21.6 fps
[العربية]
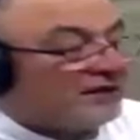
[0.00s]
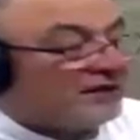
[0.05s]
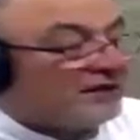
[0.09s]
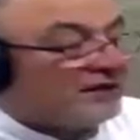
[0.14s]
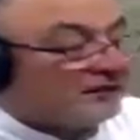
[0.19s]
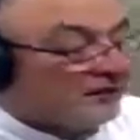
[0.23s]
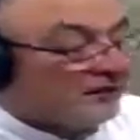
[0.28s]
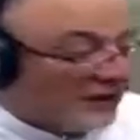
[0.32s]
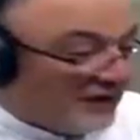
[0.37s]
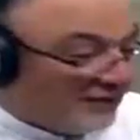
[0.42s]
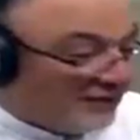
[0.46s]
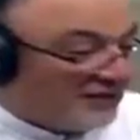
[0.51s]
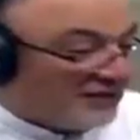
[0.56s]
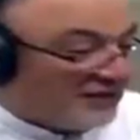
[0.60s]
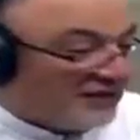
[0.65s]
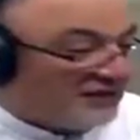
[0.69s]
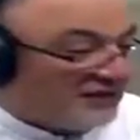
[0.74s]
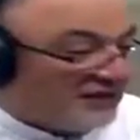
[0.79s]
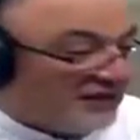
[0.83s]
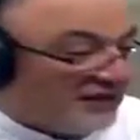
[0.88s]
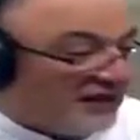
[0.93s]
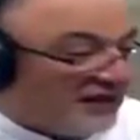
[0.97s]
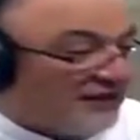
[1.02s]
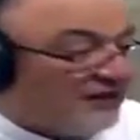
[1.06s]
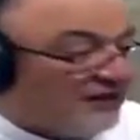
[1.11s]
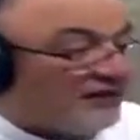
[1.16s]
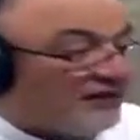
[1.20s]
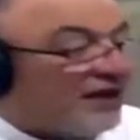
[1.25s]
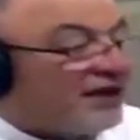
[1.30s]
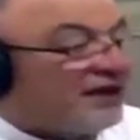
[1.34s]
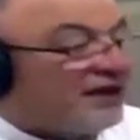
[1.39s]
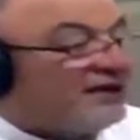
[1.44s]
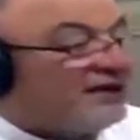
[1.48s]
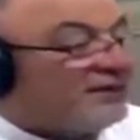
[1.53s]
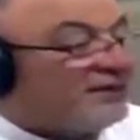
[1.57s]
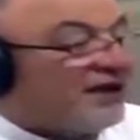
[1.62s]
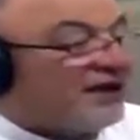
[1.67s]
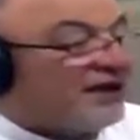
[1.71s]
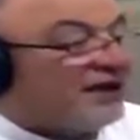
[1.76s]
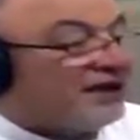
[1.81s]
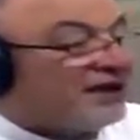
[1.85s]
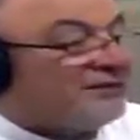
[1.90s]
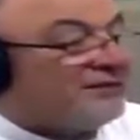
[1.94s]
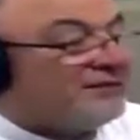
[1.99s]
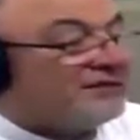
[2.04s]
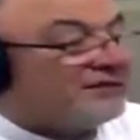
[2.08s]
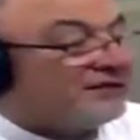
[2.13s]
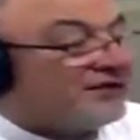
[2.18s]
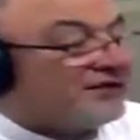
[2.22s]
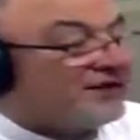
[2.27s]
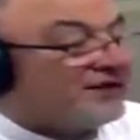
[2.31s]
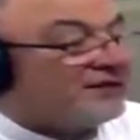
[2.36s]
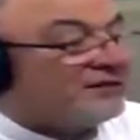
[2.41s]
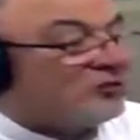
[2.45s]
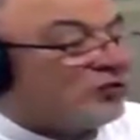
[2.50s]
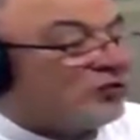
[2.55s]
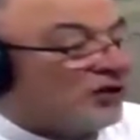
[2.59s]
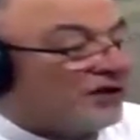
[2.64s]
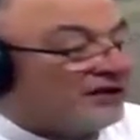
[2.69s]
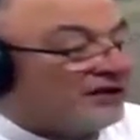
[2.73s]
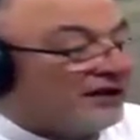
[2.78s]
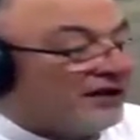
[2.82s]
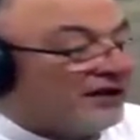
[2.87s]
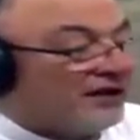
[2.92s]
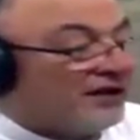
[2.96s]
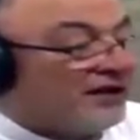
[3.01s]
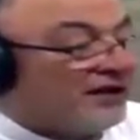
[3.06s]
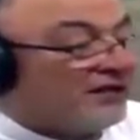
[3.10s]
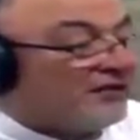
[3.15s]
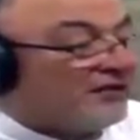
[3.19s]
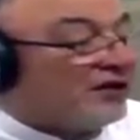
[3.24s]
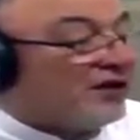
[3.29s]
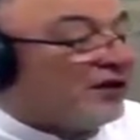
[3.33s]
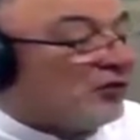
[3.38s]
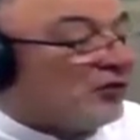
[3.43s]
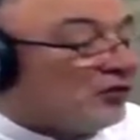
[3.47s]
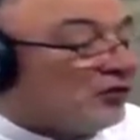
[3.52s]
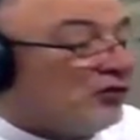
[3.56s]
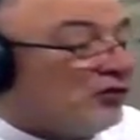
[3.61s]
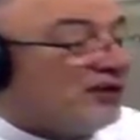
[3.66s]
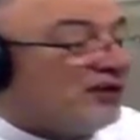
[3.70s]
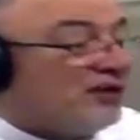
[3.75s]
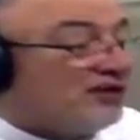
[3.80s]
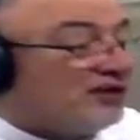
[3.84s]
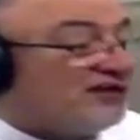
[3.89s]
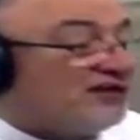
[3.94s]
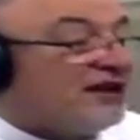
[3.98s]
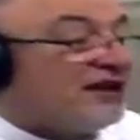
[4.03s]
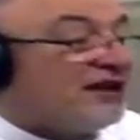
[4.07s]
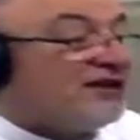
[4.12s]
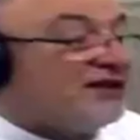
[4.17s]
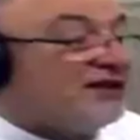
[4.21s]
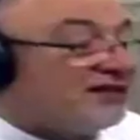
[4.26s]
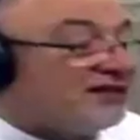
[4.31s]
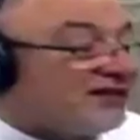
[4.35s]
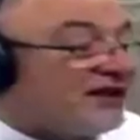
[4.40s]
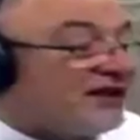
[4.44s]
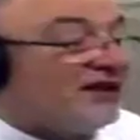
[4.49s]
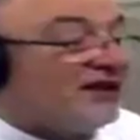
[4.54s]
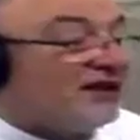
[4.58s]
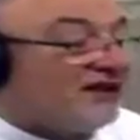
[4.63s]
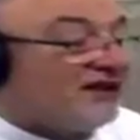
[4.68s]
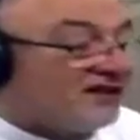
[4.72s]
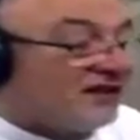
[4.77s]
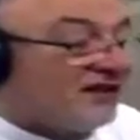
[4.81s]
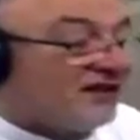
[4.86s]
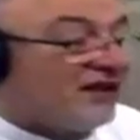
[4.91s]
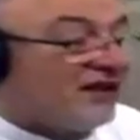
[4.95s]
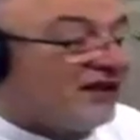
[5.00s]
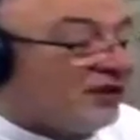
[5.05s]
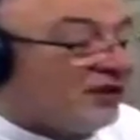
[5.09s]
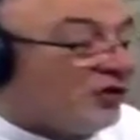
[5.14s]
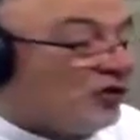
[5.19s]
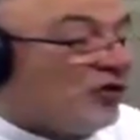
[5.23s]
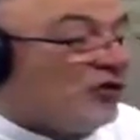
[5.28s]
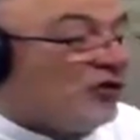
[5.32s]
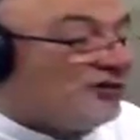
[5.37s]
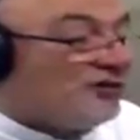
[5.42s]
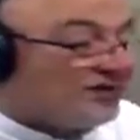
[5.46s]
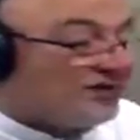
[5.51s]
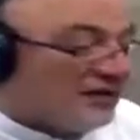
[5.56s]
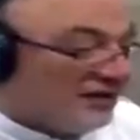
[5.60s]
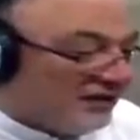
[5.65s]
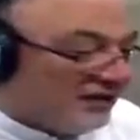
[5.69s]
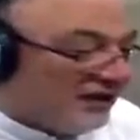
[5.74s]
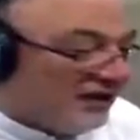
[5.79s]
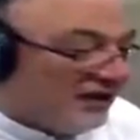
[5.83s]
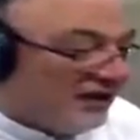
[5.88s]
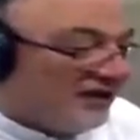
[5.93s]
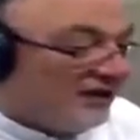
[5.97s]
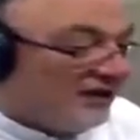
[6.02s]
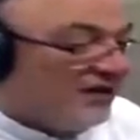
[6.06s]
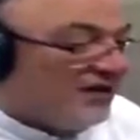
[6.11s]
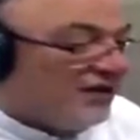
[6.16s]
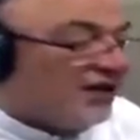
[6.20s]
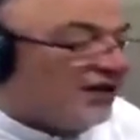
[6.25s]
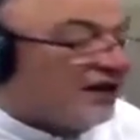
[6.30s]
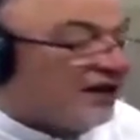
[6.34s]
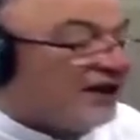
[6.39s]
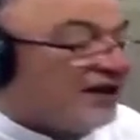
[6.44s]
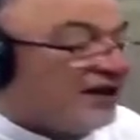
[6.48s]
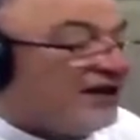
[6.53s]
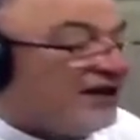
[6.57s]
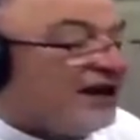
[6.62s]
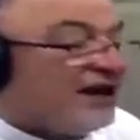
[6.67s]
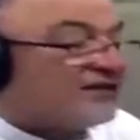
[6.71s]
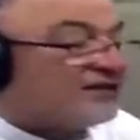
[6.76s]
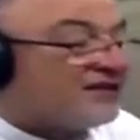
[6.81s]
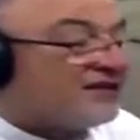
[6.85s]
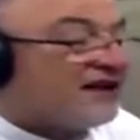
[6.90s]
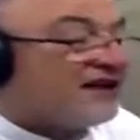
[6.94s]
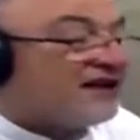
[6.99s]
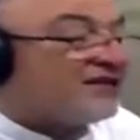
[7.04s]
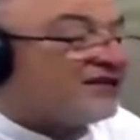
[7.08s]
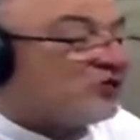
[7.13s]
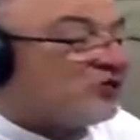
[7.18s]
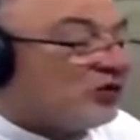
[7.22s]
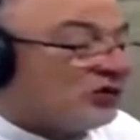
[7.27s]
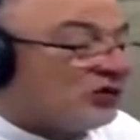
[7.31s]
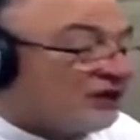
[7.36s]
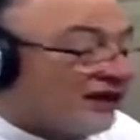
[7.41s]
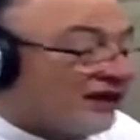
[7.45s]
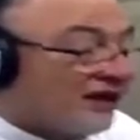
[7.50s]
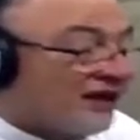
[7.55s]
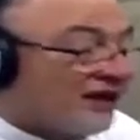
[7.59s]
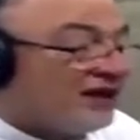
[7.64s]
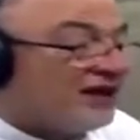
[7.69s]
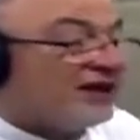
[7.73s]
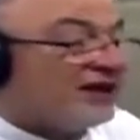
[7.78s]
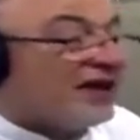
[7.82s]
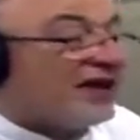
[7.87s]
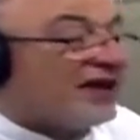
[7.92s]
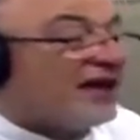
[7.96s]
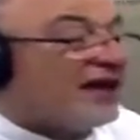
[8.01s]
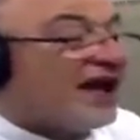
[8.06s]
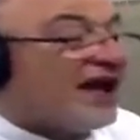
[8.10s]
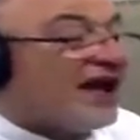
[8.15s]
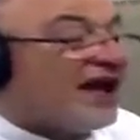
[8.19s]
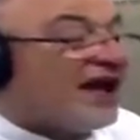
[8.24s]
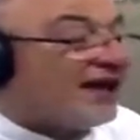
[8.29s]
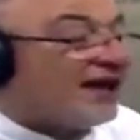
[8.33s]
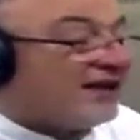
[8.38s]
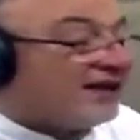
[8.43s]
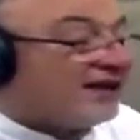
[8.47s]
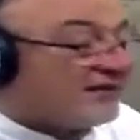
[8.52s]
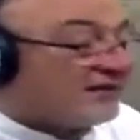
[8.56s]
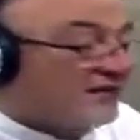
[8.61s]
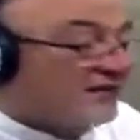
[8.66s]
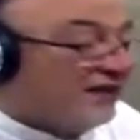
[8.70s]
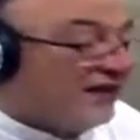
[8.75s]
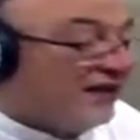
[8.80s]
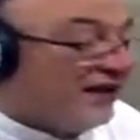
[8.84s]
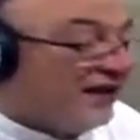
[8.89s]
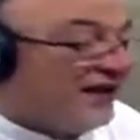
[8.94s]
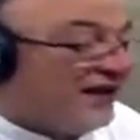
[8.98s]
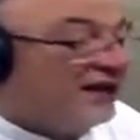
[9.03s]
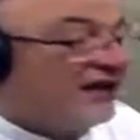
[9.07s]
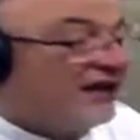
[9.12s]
فهمت قصدي ايه ادي معنى كلمه صلاه مودع فلو كل انسان صلى الصلاه اللي هو بيصليها كانها صلاه مودع كانها اخر صلاه